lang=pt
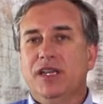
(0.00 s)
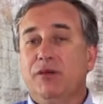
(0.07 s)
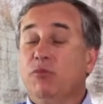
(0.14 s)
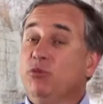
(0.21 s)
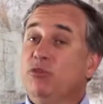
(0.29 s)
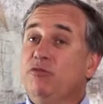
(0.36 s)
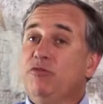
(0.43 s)
É
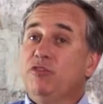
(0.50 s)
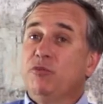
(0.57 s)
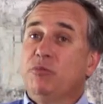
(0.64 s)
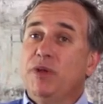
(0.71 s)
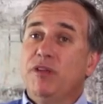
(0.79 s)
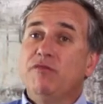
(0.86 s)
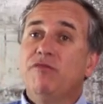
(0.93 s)
muito difícil
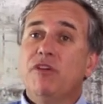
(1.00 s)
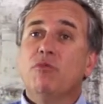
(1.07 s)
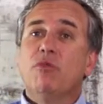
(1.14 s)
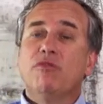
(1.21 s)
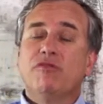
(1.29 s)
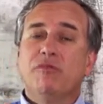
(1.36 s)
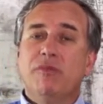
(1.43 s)
prever o
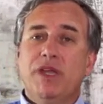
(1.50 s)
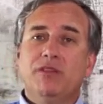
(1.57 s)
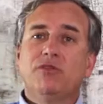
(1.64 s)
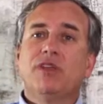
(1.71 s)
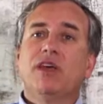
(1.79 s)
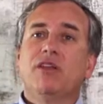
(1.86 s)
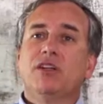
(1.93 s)

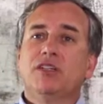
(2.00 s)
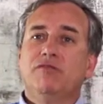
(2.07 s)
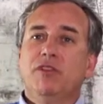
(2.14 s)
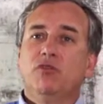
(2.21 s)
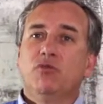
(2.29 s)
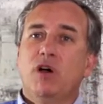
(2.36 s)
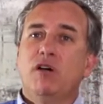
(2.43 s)
movimento que a loja
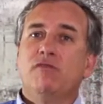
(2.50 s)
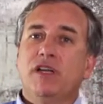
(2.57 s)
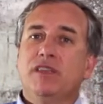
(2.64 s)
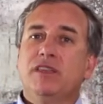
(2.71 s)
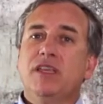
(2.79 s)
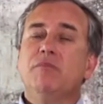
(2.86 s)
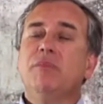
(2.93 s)
virtual vai
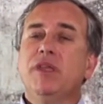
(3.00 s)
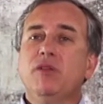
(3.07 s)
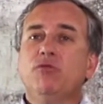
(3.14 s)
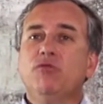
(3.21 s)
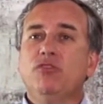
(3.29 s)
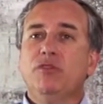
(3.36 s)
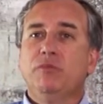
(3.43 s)
ter em
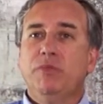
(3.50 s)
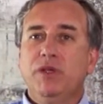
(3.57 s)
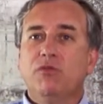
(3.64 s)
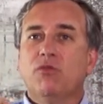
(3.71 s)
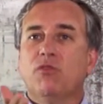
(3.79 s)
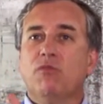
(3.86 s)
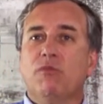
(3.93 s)
períodos de
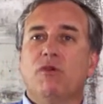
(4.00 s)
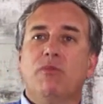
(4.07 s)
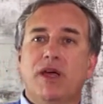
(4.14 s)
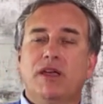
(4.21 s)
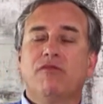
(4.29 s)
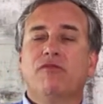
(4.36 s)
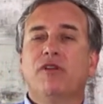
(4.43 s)
pico, como é o
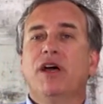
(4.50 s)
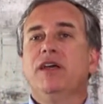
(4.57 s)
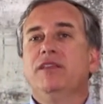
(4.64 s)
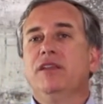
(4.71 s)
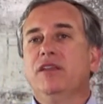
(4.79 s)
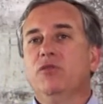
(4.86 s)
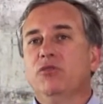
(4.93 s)
Black
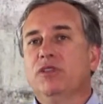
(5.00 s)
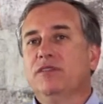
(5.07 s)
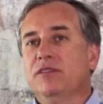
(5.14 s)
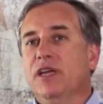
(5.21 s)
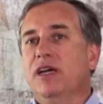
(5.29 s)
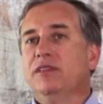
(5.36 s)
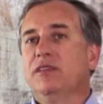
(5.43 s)
Friday e outras
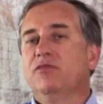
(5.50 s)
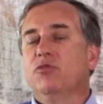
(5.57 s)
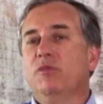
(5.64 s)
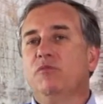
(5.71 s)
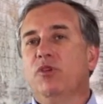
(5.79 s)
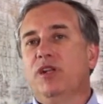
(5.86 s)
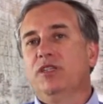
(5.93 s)
datas
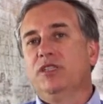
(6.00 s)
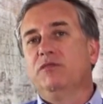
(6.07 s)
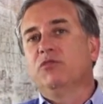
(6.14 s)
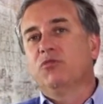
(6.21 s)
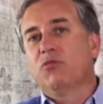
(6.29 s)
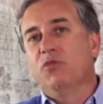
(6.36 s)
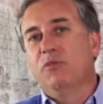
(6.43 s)

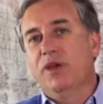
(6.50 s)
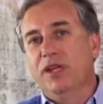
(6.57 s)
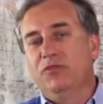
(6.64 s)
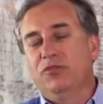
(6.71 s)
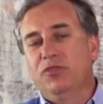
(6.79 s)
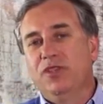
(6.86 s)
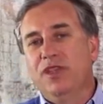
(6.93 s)
comemorativas do comércio.